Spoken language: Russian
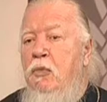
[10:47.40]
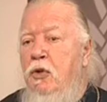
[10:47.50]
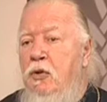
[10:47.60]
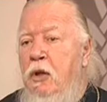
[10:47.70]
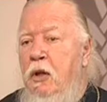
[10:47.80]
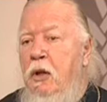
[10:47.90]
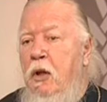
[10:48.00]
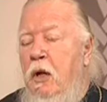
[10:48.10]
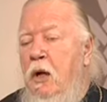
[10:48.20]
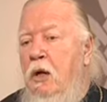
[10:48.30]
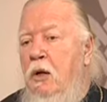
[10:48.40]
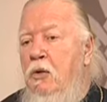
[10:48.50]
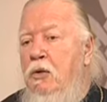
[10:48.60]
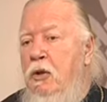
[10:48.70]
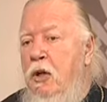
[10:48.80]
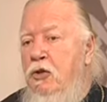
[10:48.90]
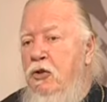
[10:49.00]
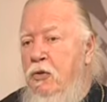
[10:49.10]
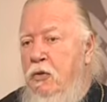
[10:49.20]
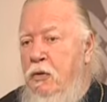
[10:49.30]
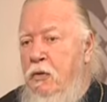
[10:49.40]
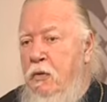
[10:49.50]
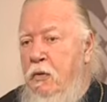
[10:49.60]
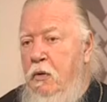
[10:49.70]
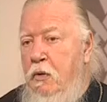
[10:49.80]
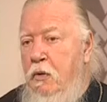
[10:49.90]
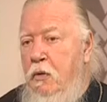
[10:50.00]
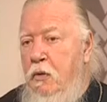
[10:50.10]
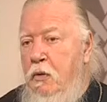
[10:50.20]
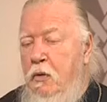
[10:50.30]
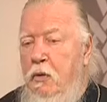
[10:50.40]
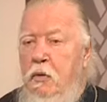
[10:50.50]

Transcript: ошметки, а какое-то кощунство. Тут даже